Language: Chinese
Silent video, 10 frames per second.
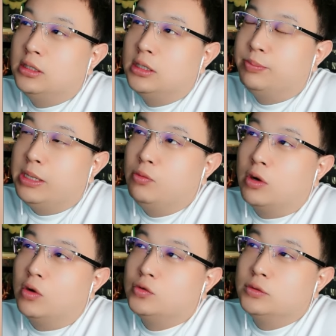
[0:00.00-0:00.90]
北木高
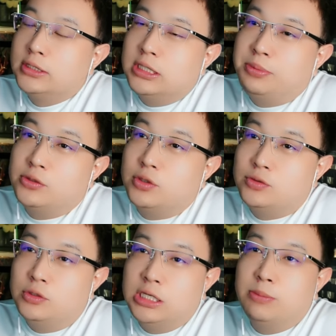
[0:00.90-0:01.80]
中的这片学区
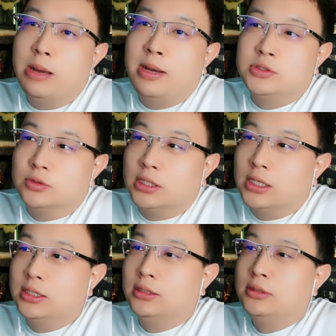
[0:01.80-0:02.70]
现在八八九了啊，
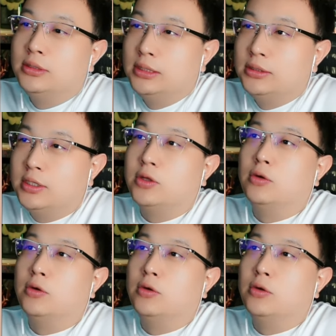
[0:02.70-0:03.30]
到头了。